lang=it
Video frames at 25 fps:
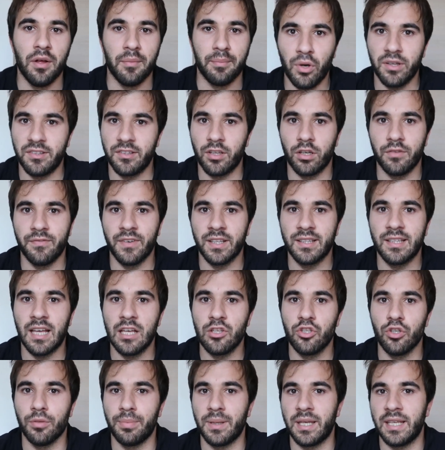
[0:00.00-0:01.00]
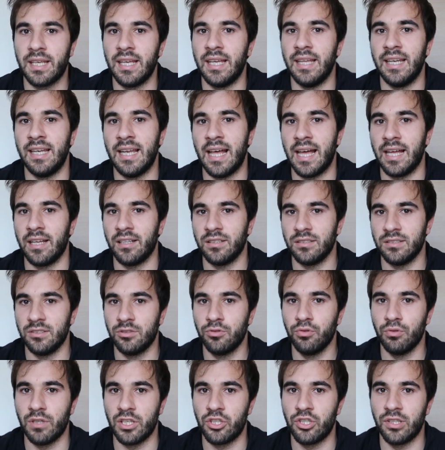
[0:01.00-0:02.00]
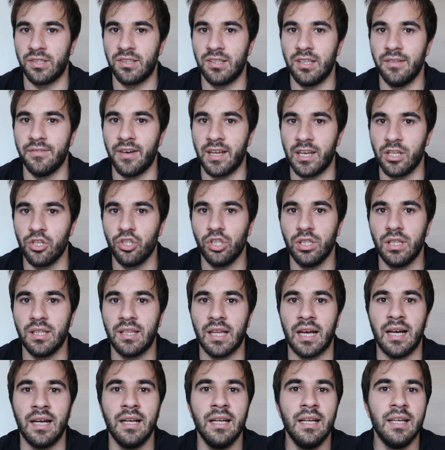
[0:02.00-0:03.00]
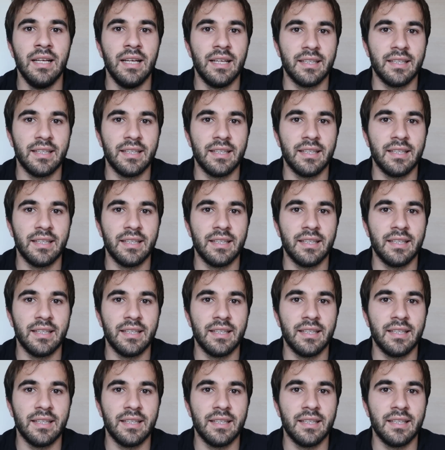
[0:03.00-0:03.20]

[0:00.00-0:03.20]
può essere un vantaggio perché la sua eccessiva rigidità